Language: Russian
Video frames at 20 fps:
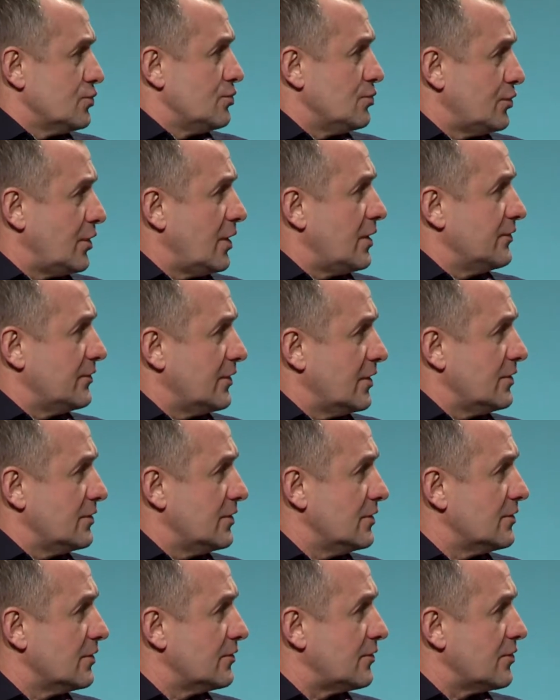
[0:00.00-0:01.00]
умудрялся
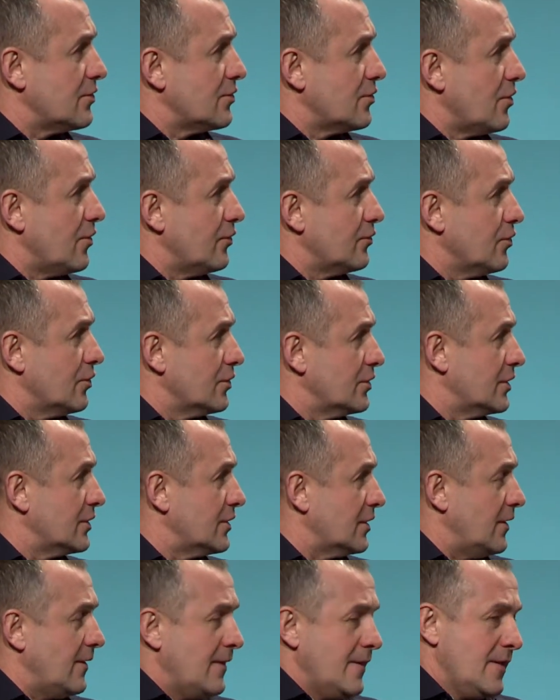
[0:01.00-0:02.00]
ходить на тренировку
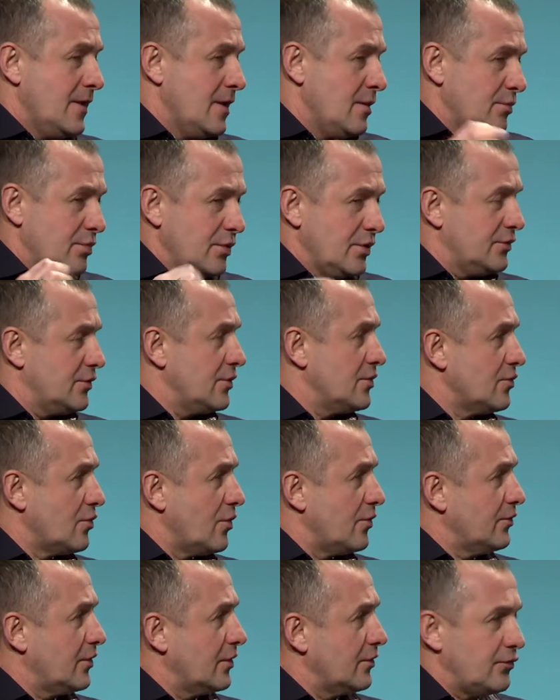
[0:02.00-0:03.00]
где-то перед
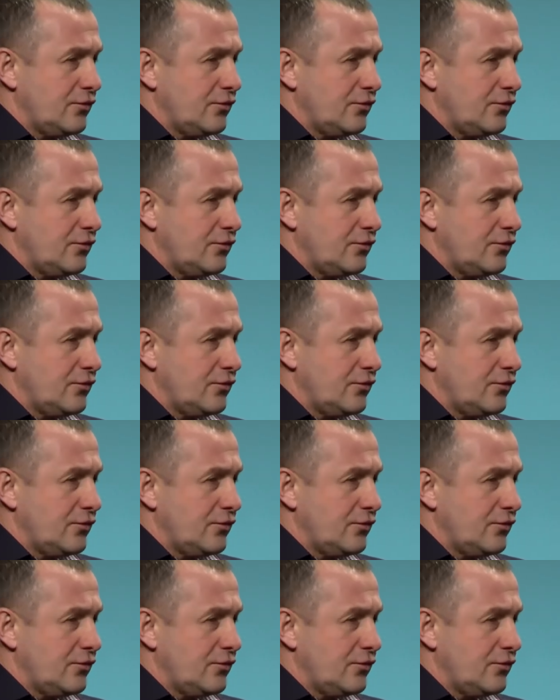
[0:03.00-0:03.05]
тренировкой.